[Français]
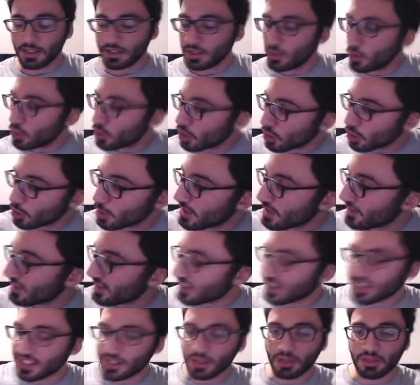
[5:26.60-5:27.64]
L'odeur de
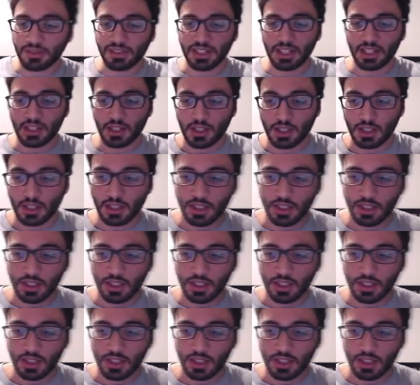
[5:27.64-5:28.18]
défaite, ça s'en va.